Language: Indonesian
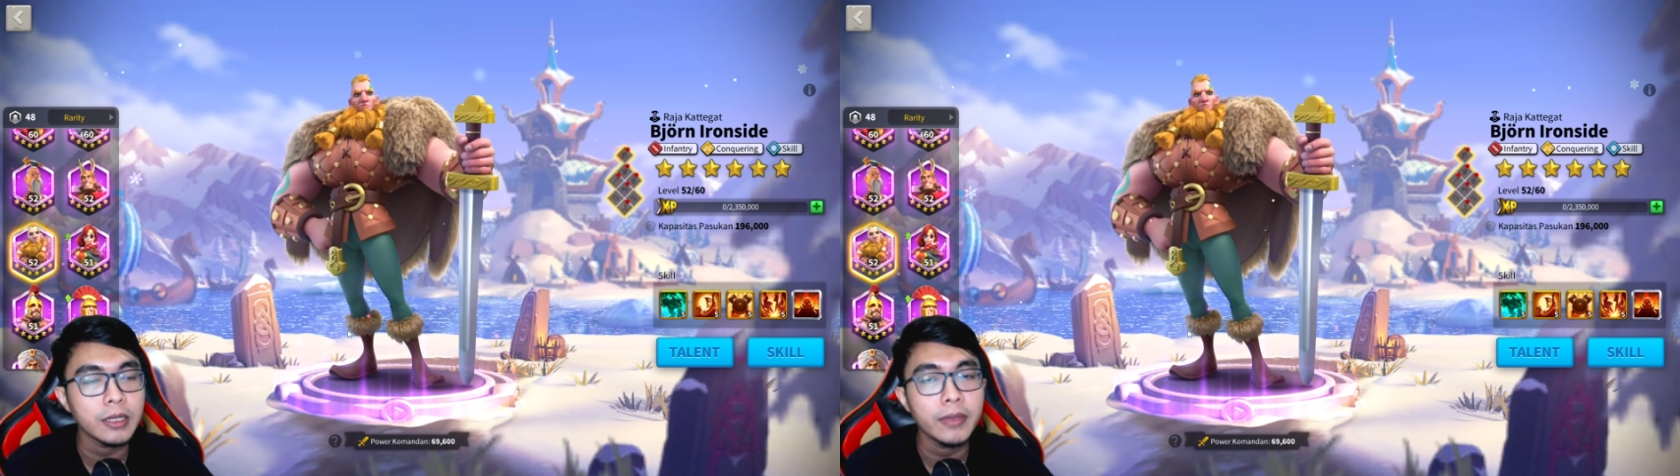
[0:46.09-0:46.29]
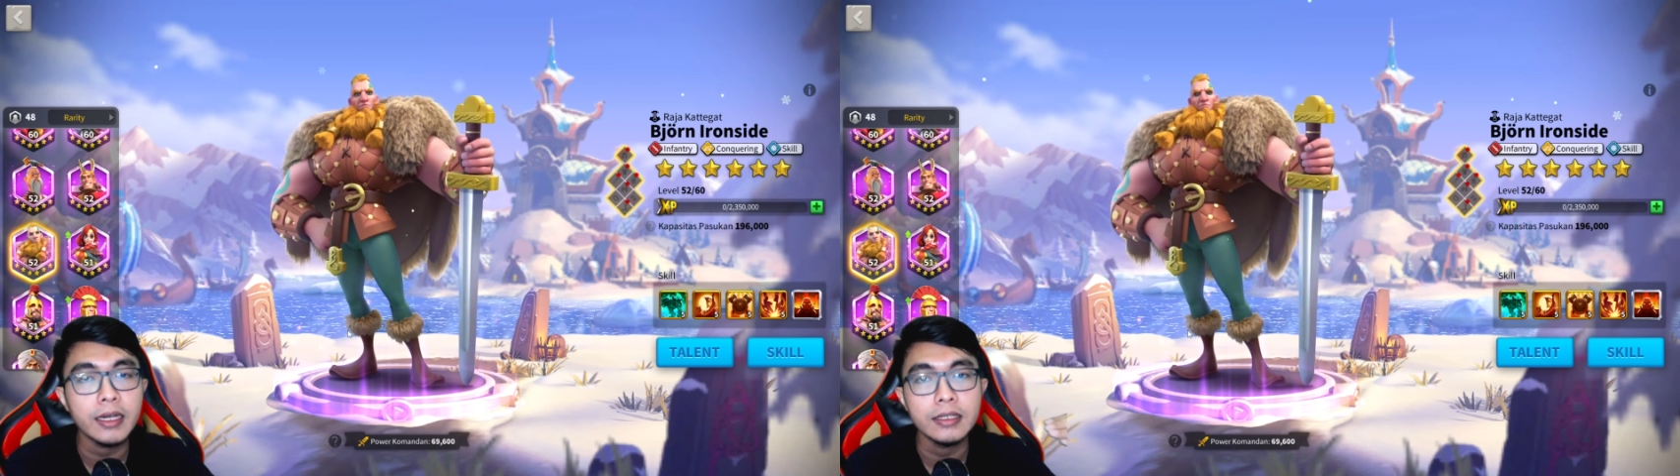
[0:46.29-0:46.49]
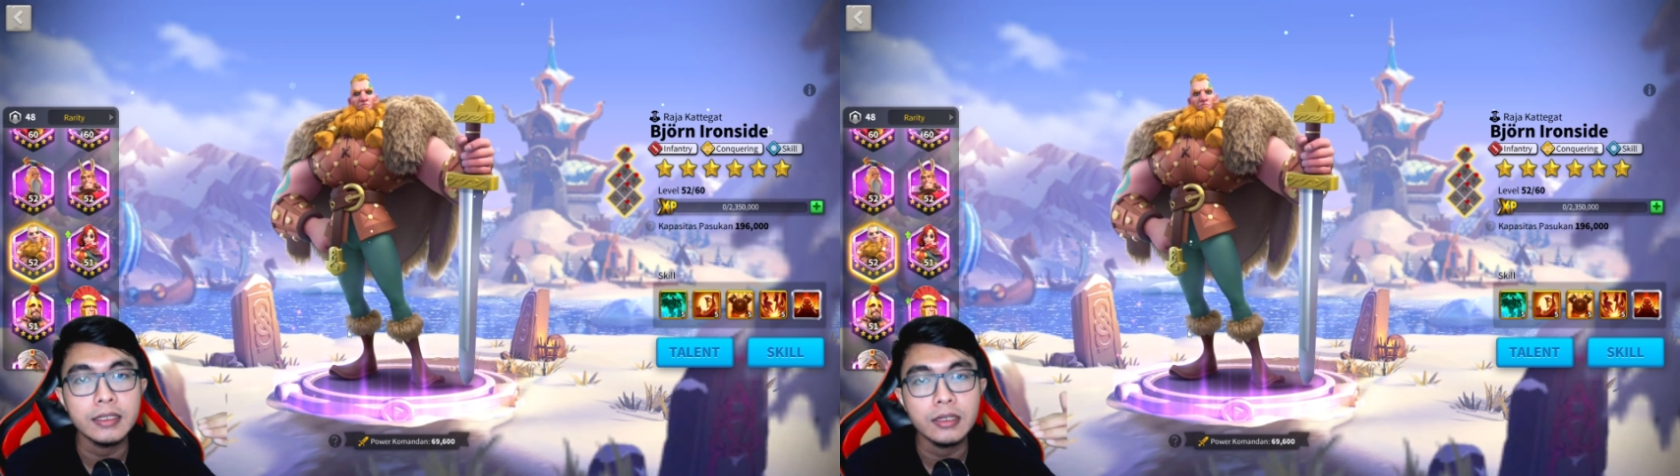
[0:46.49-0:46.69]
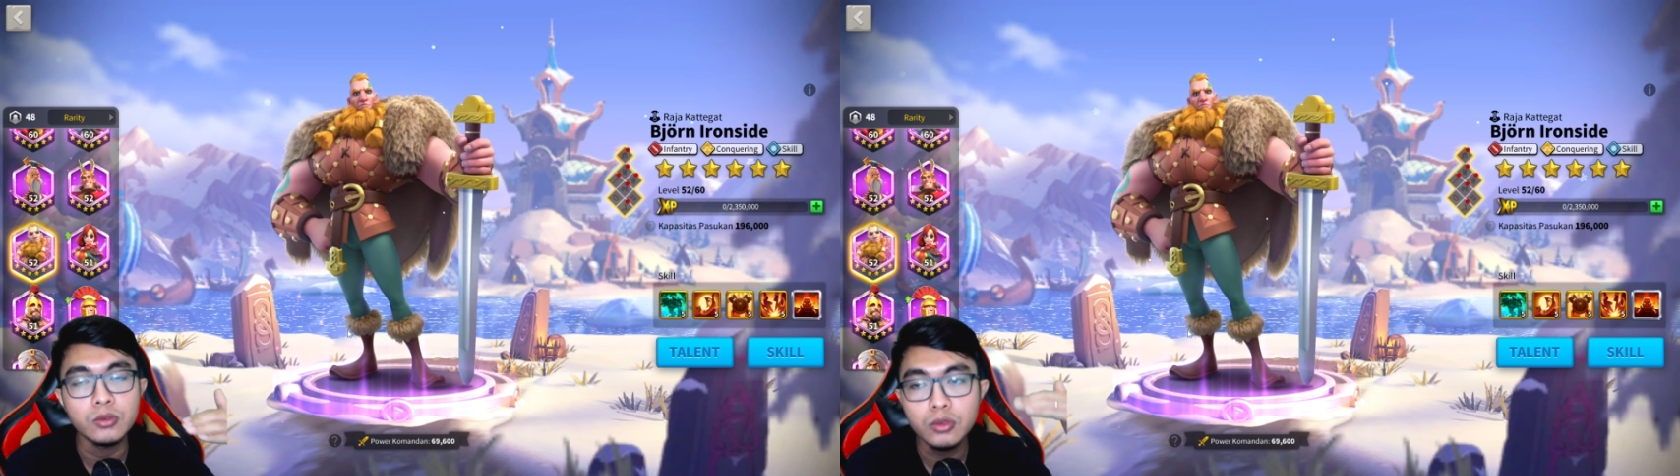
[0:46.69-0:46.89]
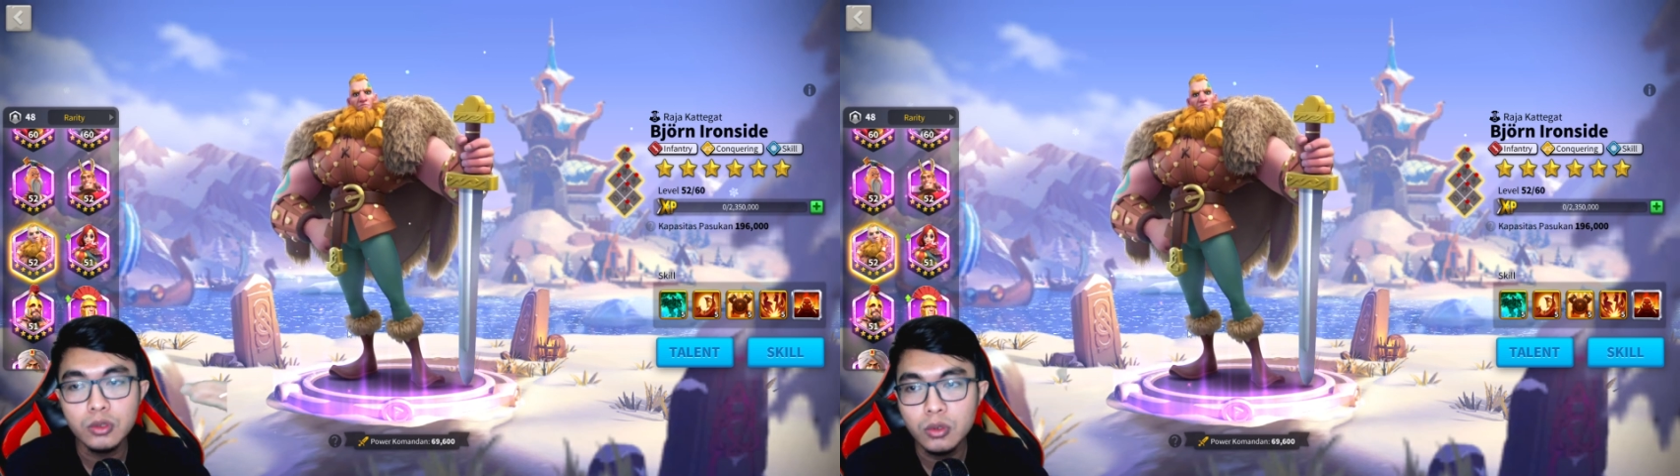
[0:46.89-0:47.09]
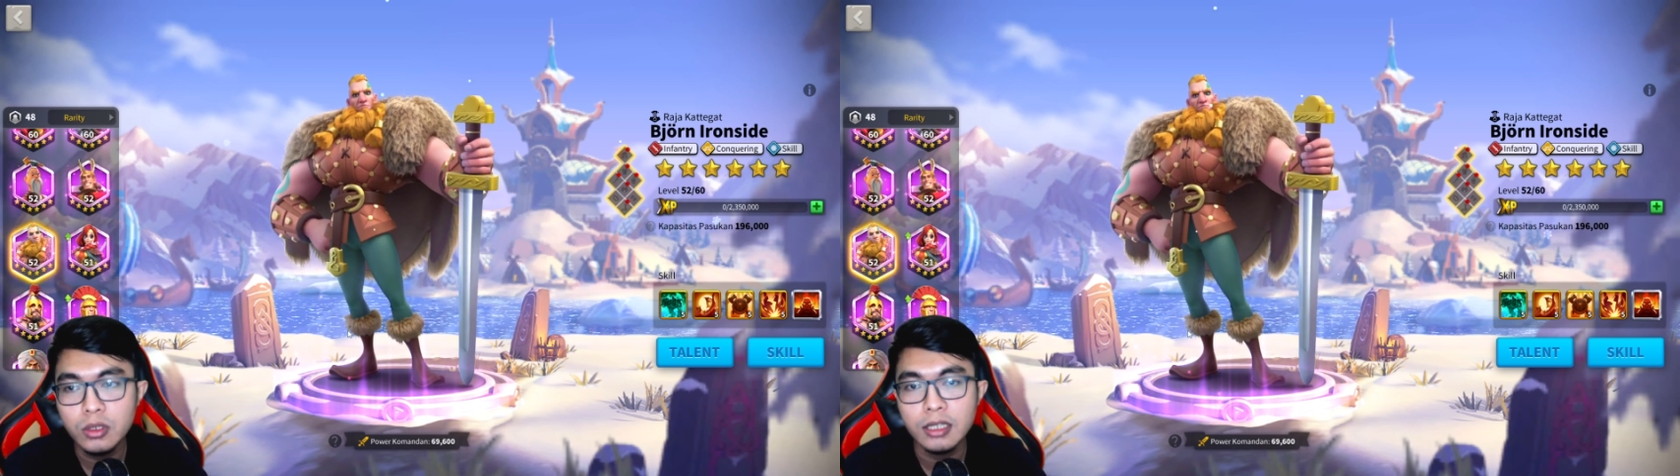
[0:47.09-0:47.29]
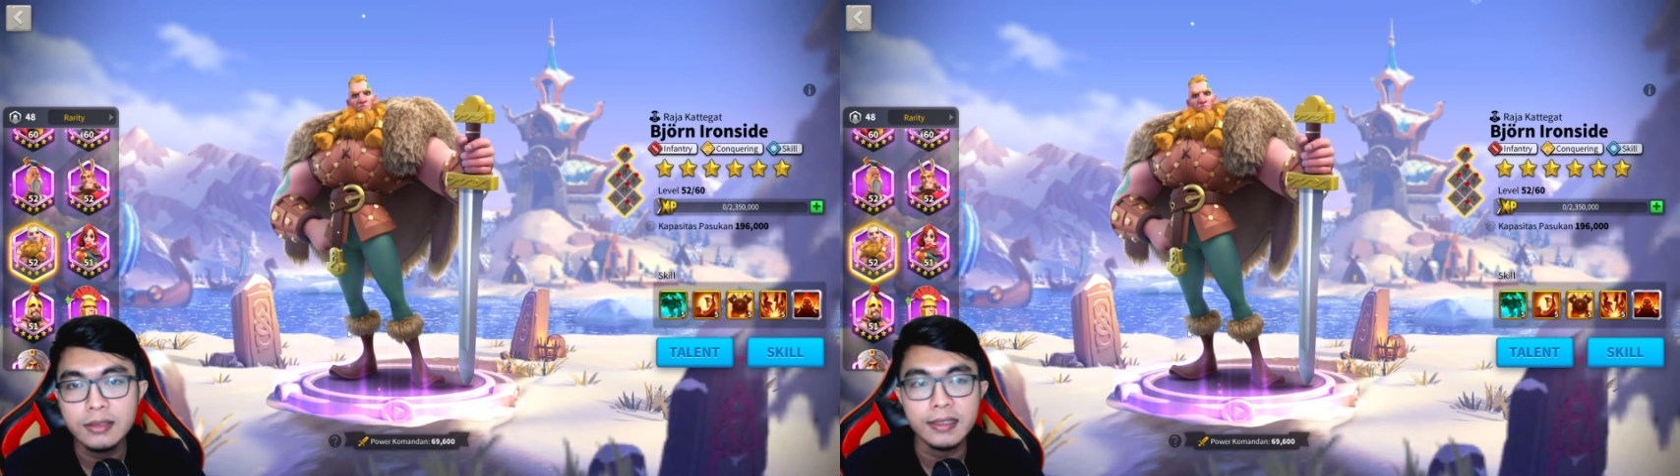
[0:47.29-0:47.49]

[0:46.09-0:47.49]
primernya Zunzu dan